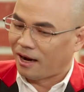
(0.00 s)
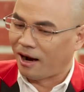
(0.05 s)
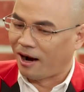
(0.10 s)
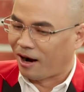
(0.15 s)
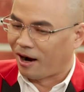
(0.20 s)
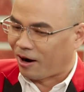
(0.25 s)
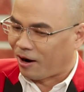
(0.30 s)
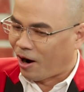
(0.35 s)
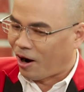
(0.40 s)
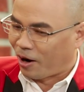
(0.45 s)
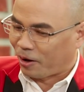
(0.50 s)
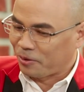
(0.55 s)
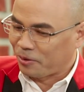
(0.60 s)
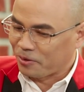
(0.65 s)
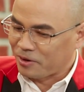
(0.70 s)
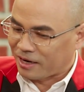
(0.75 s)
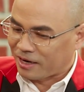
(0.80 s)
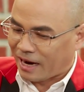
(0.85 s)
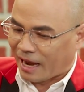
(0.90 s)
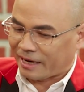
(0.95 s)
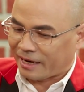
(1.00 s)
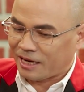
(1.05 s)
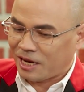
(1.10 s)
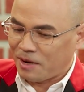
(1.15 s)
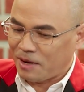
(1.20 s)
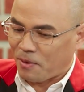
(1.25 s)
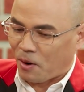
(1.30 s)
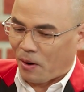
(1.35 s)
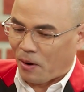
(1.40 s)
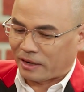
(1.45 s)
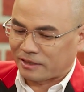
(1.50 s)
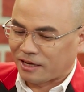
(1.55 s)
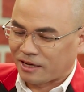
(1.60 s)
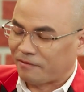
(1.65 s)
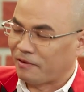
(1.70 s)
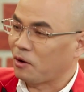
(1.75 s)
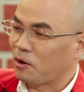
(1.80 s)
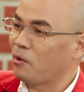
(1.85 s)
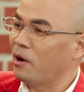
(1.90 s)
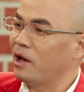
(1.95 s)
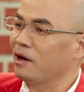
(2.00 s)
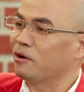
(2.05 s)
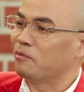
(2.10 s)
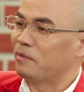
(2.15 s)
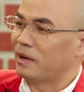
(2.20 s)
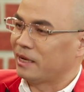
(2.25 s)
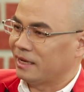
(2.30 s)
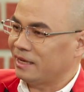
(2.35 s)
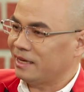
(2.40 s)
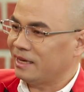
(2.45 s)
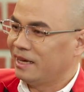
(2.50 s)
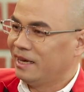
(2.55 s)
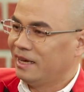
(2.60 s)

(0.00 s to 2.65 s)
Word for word: ở hỏi góc độ ngược lại khi mà hoàng trở về quê của mình ấy